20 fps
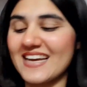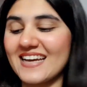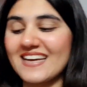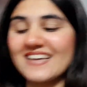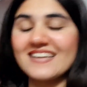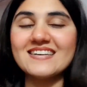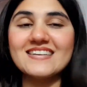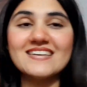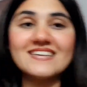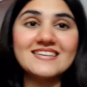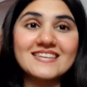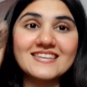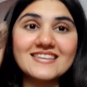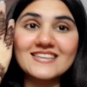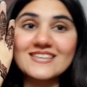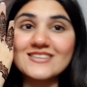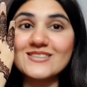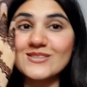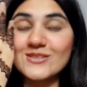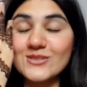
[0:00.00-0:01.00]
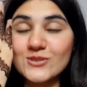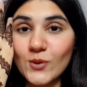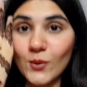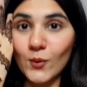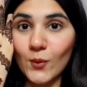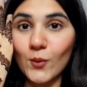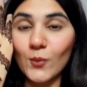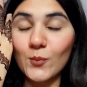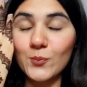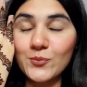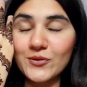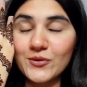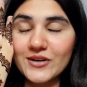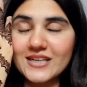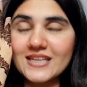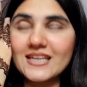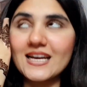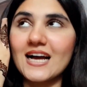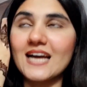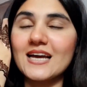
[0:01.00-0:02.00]
इट इज़ सो प्रिटी
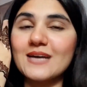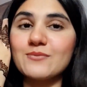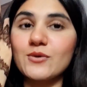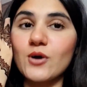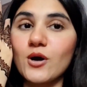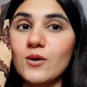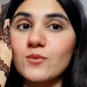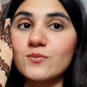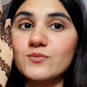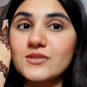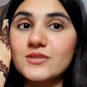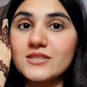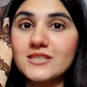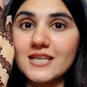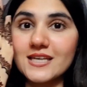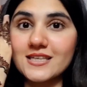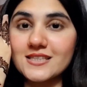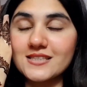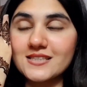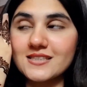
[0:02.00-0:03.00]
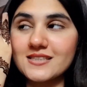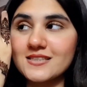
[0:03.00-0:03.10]
आई एम ऑब्सेस्ड